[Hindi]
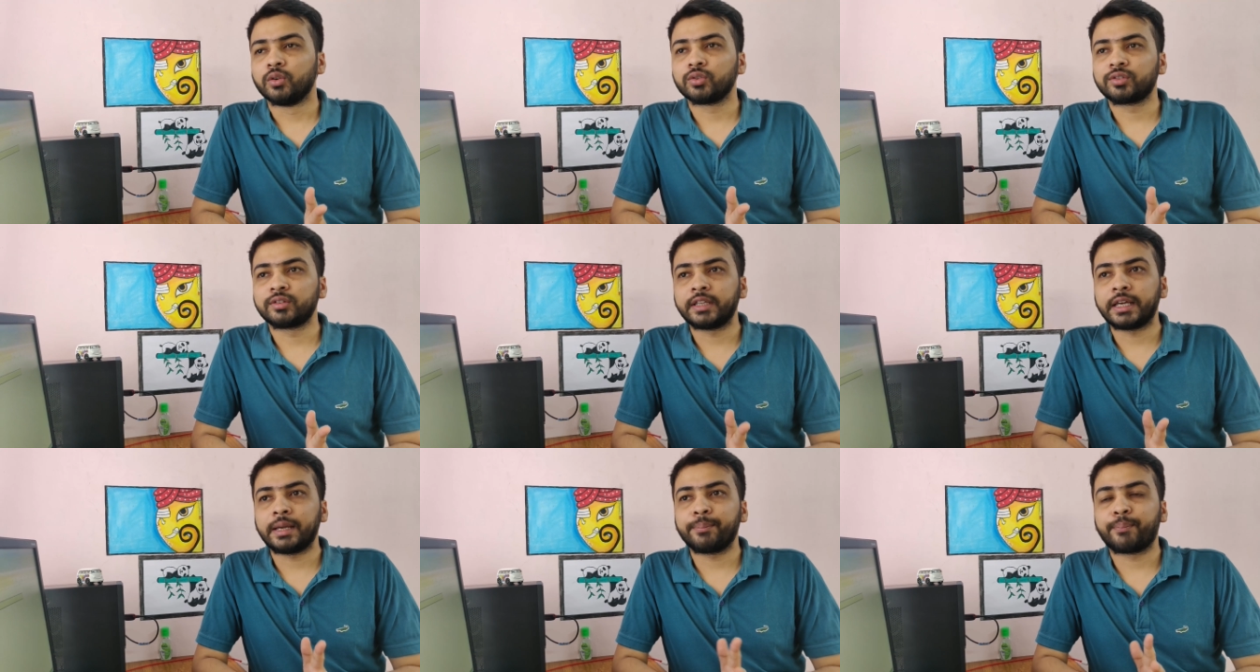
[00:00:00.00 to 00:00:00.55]

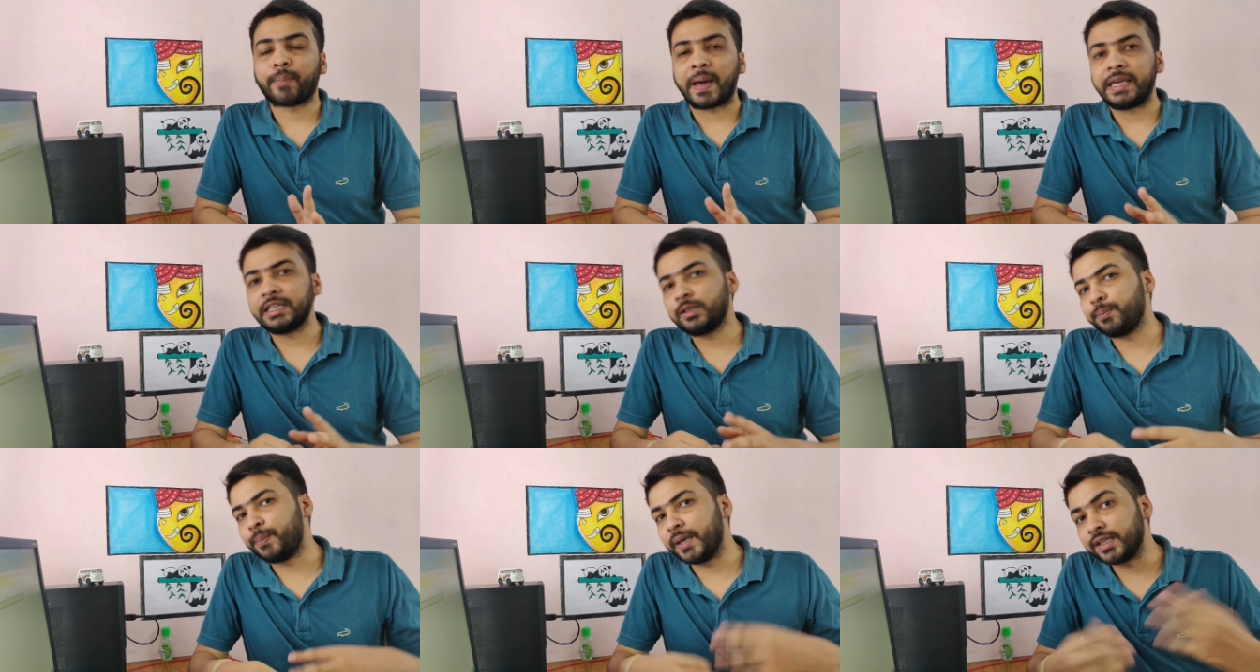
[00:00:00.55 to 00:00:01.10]
उसने
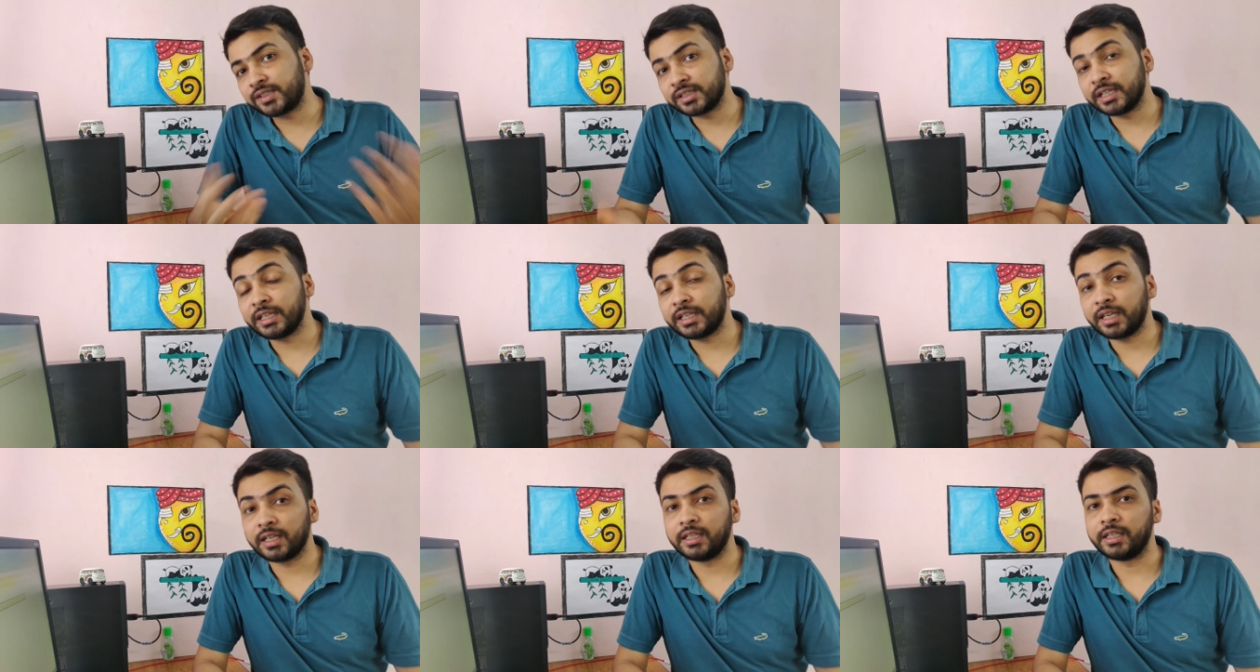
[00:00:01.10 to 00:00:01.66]
बाइक
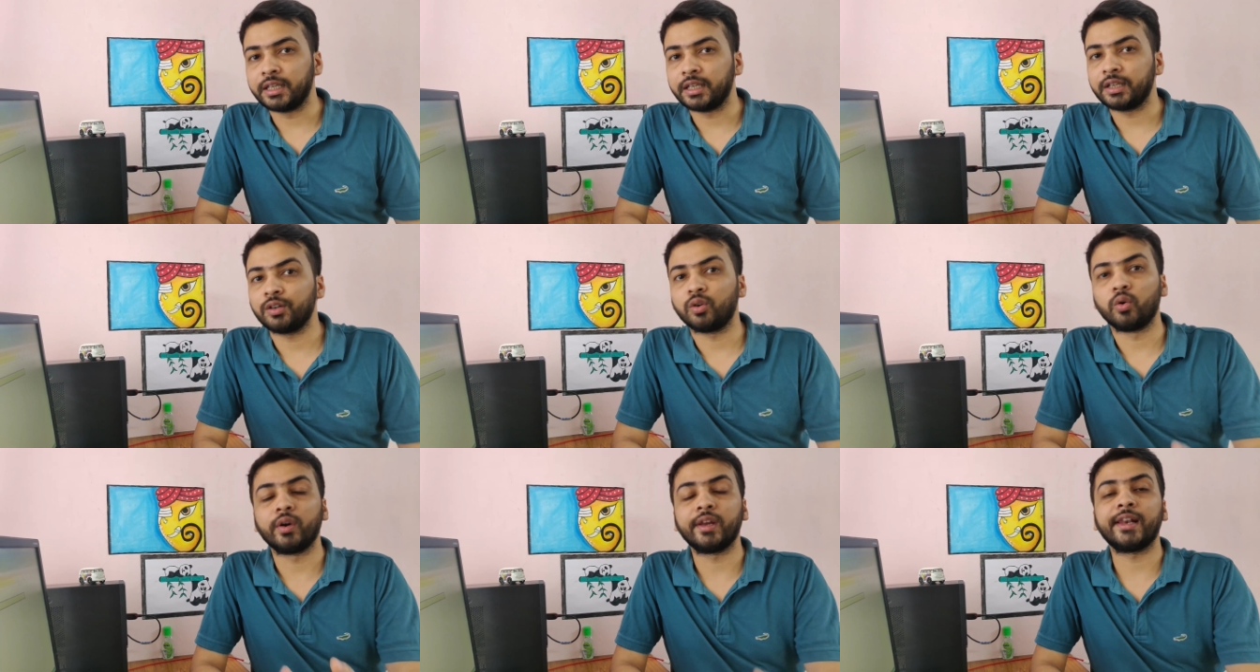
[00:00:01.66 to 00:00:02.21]
बेचने के लिए
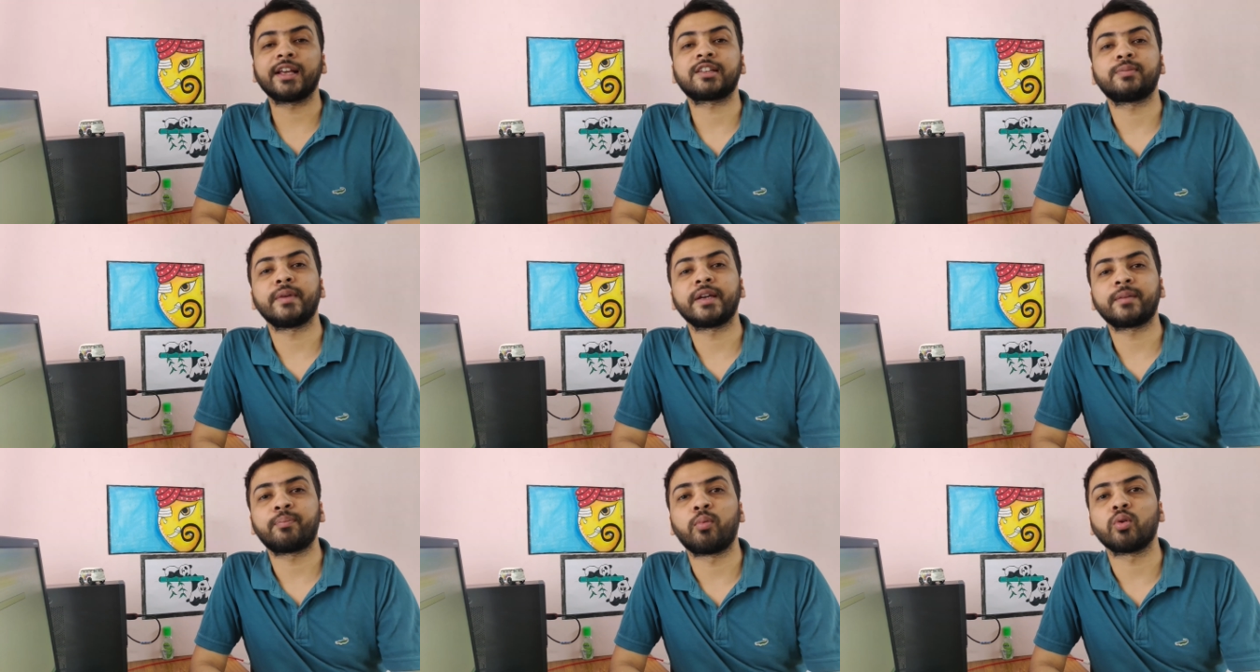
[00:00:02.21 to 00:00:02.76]
ओ
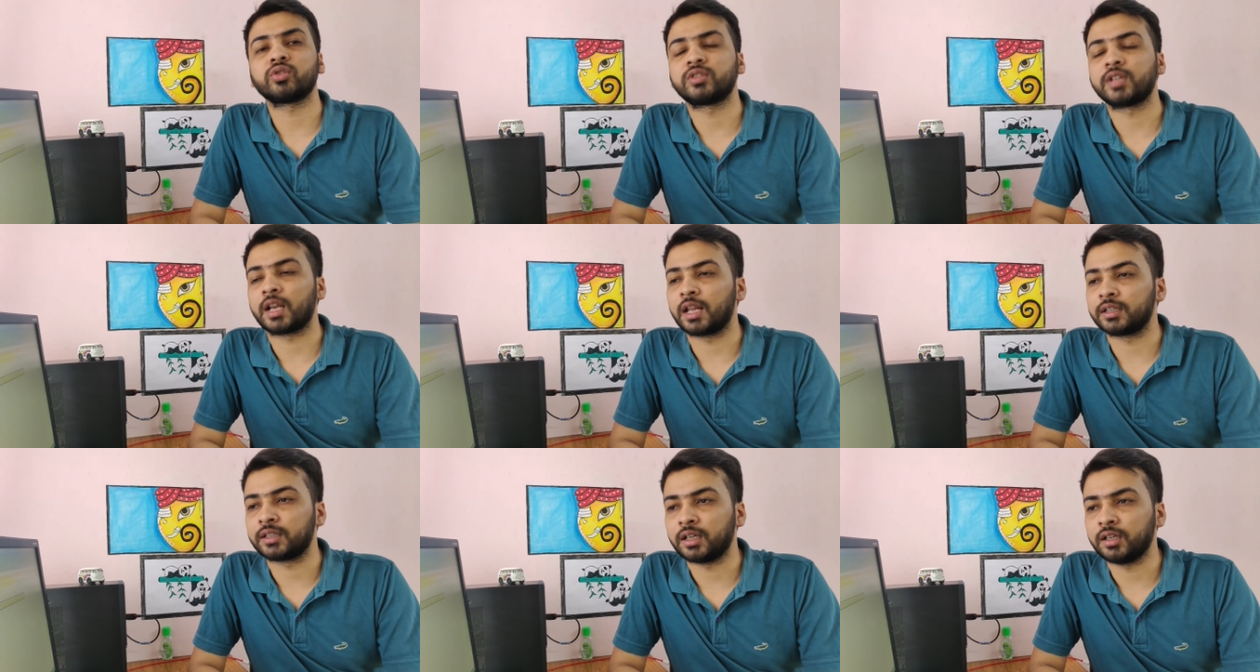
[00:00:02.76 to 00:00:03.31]
में एक पोस्ट
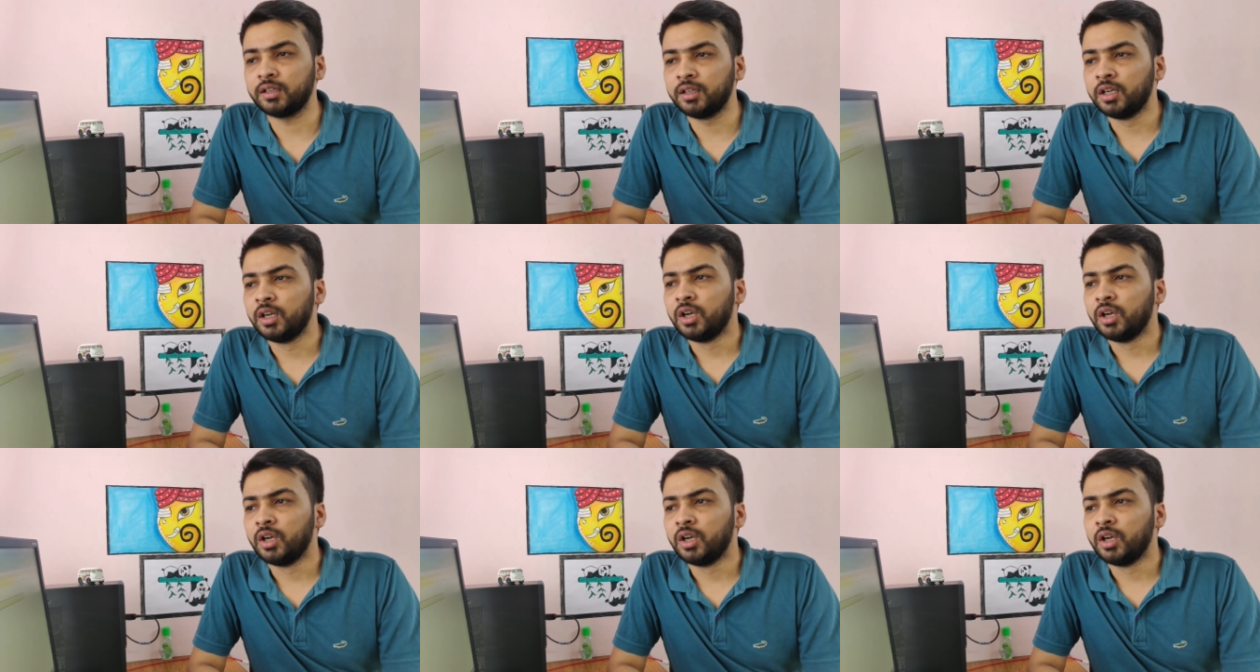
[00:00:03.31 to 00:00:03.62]
डाला था